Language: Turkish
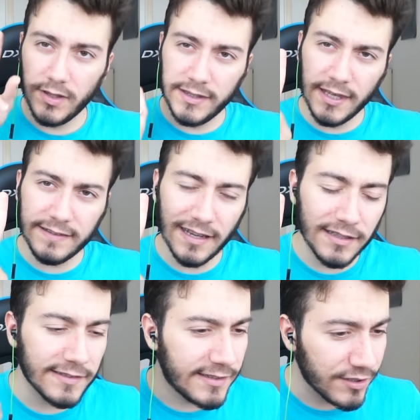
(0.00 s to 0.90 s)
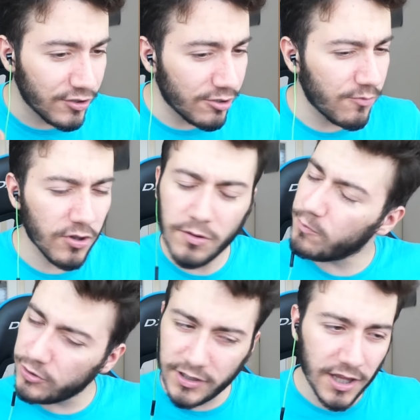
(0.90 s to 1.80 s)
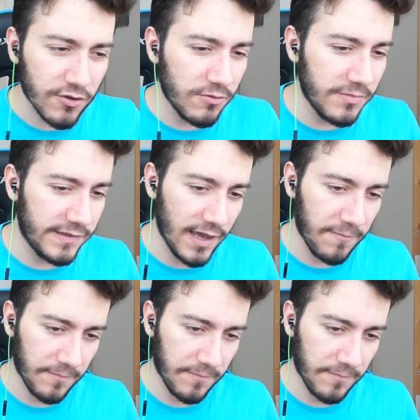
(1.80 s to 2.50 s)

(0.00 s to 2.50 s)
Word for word: İki challenge'dır gülmüyorum. Bunda da gülmeyeceğim.